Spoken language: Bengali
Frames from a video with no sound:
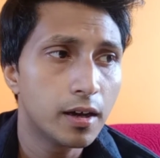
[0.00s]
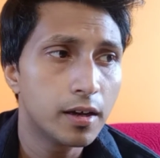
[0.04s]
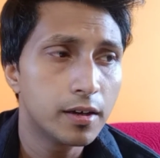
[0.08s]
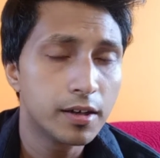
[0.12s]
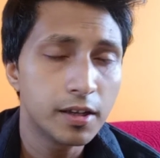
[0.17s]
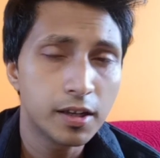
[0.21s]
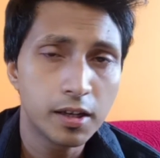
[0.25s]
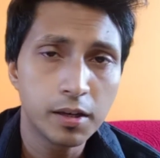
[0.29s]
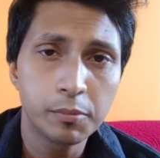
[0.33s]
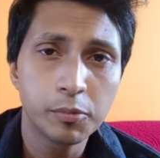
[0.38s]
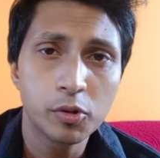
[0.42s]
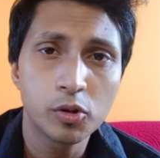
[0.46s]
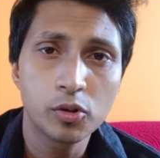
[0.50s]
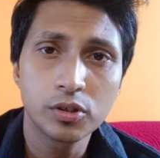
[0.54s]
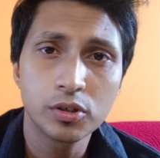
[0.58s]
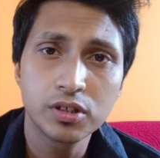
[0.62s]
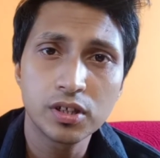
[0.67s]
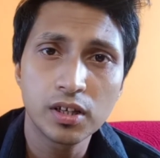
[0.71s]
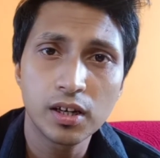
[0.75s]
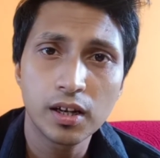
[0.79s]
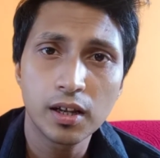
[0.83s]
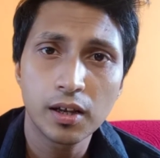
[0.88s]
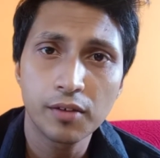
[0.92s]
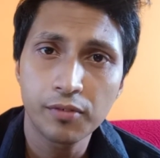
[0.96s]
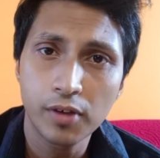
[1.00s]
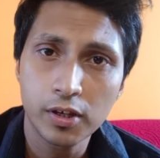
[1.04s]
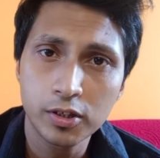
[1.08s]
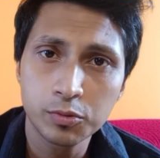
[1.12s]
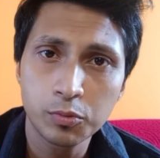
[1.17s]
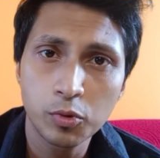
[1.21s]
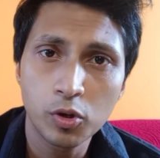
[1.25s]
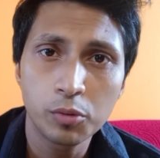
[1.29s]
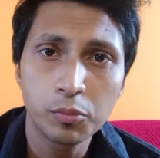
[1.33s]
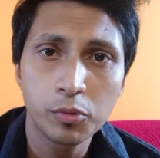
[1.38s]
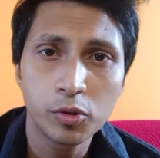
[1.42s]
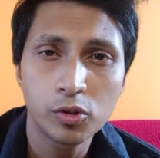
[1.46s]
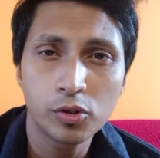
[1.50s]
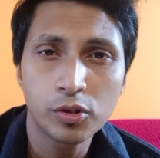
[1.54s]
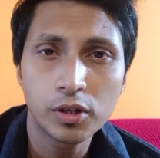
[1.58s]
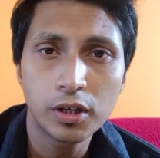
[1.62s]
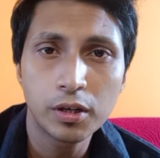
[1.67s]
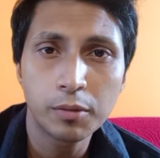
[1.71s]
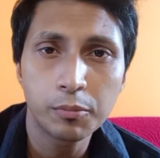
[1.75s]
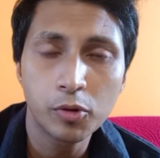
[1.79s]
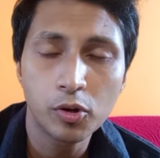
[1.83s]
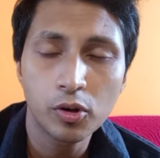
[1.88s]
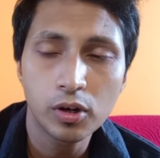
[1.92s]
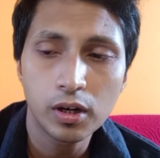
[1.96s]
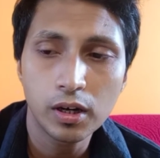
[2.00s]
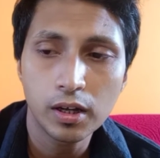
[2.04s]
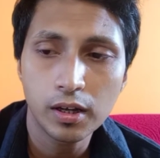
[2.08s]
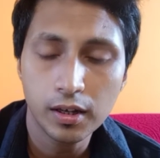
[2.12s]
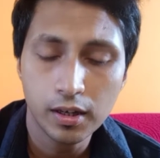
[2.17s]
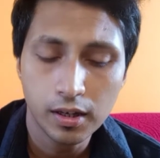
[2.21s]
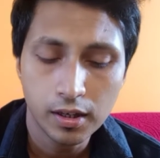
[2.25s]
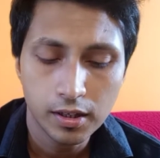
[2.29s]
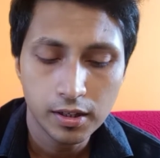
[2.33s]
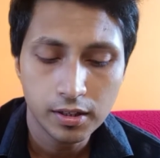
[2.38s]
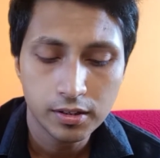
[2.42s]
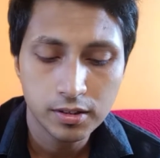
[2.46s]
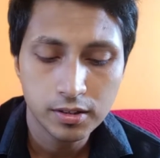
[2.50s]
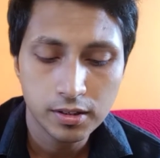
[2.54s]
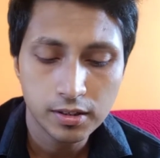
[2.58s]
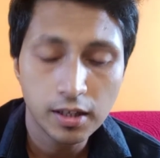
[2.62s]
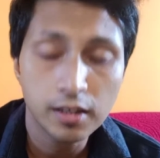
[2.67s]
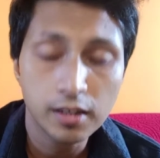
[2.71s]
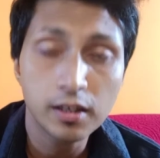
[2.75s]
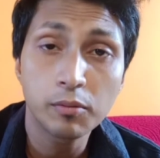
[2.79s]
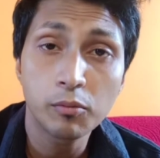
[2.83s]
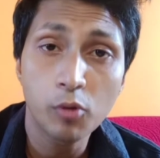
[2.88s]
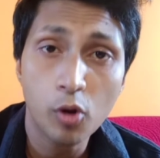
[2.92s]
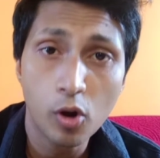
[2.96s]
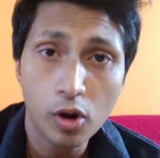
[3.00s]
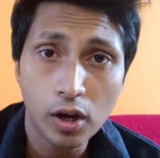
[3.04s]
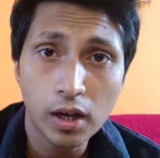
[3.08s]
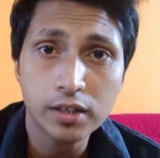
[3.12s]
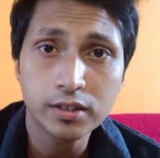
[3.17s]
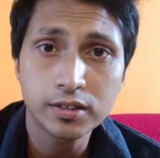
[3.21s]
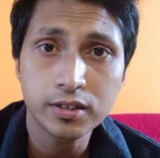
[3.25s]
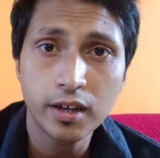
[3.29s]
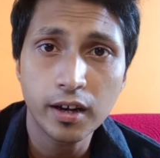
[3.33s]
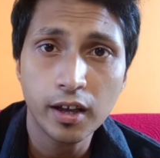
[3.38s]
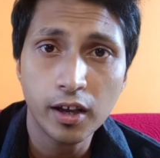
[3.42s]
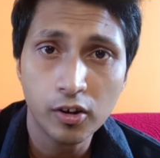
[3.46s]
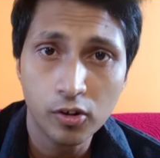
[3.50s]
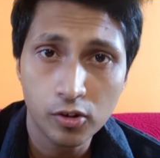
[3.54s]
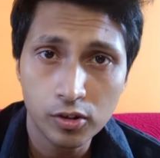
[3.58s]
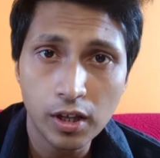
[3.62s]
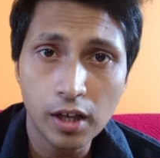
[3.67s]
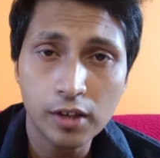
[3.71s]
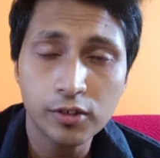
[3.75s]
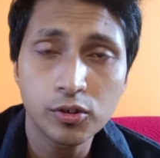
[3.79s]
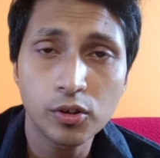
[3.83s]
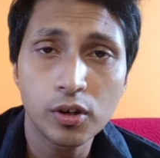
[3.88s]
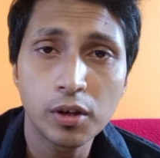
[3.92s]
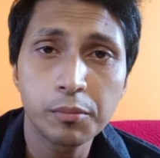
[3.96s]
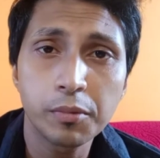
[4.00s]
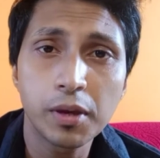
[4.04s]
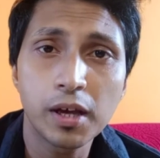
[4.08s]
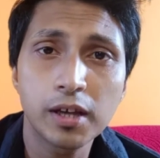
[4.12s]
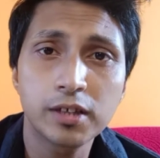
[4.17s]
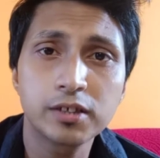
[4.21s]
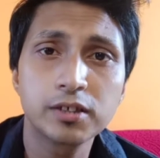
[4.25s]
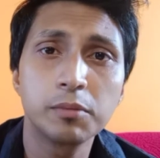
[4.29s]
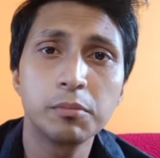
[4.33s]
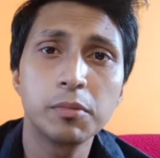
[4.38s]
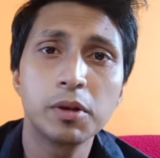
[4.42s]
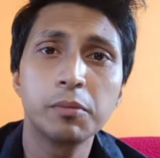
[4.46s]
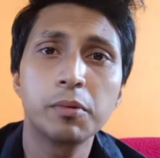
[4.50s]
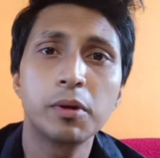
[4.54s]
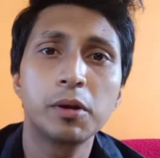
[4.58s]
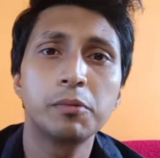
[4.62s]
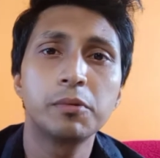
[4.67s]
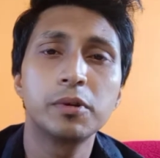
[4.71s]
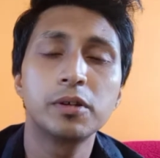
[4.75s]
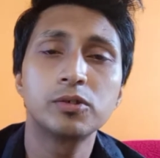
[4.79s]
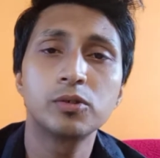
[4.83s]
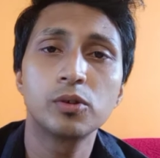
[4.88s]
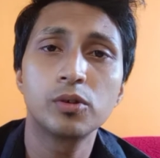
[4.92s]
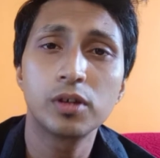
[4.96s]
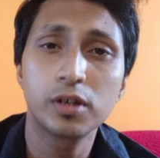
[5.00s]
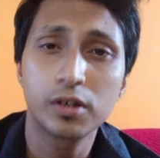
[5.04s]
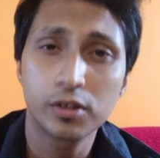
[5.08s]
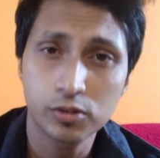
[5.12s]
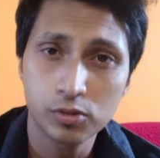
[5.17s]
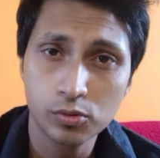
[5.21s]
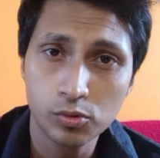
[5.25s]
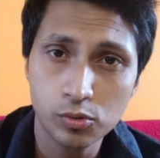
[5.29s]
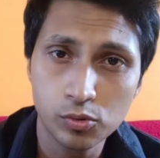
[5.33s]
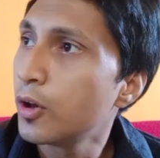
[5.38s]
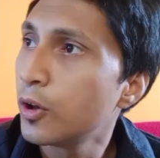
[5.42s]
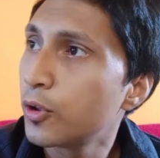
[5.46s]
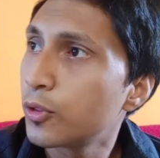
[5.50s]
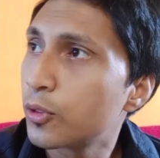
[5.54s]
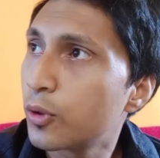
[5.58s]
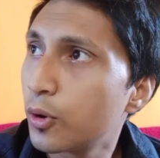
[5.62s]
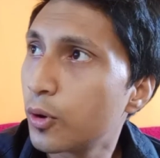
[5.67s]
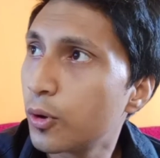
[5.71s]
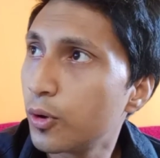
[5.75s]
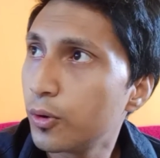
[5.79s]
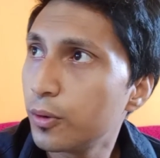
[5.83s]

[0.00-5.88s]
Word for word: ডিএম করেছিলে ফেসবুকের মধ্যে ডিএম করলে যে দাদা ব্লগ আসছে না কেন তার জন্য আমি এক্সট্রিমলি ভেরি ভেরি সরি কিছু তো